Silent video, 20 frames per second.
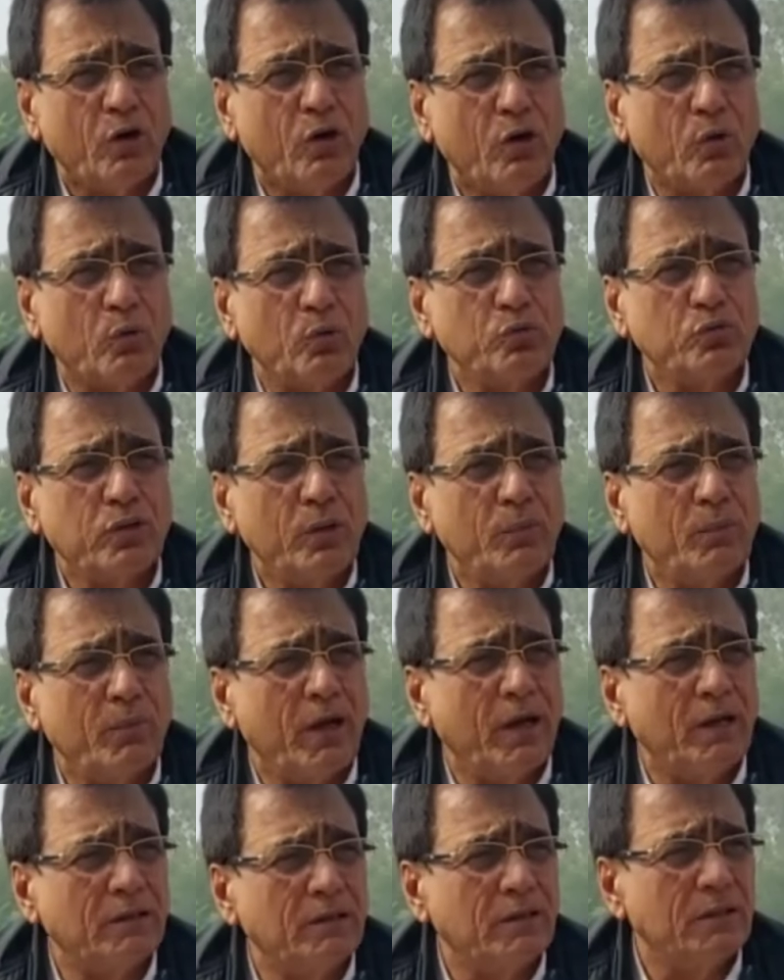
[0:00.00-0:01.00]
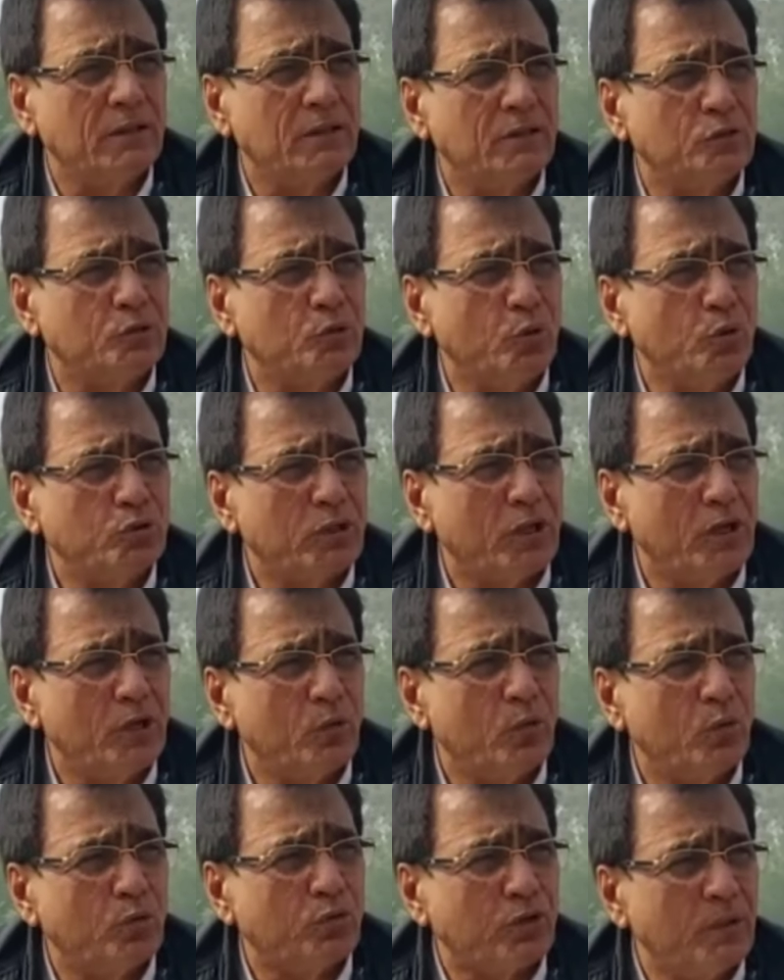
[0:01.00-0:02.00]
और उसके बाद दो
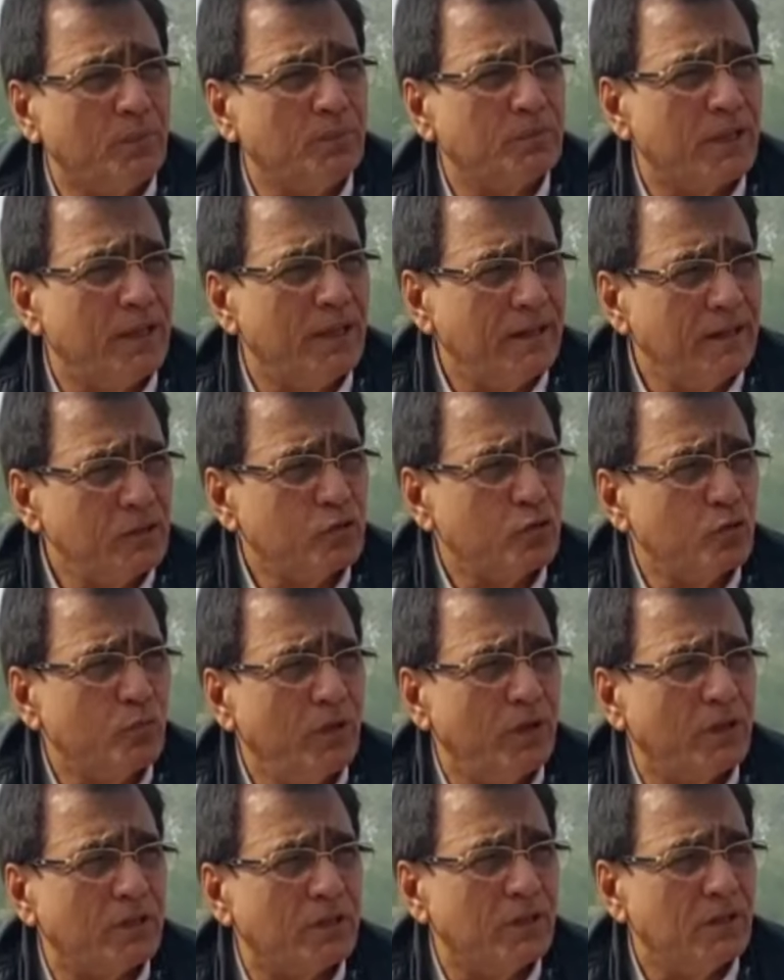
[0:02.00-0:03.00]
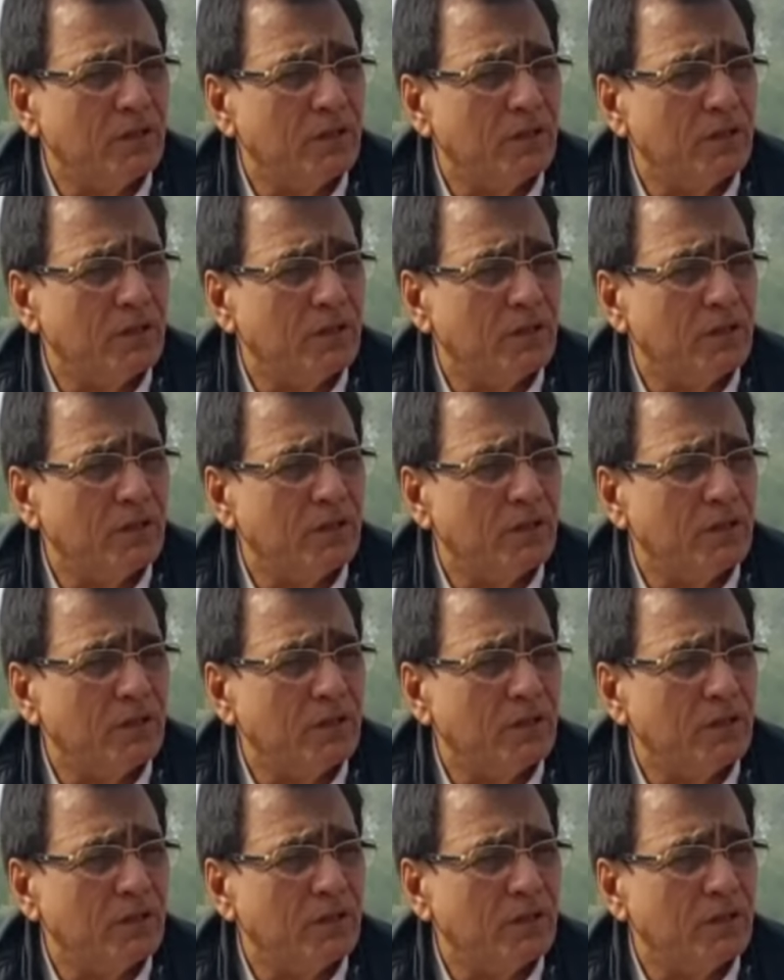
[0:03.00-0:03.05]
तारीख को टीम जाएगी सुबह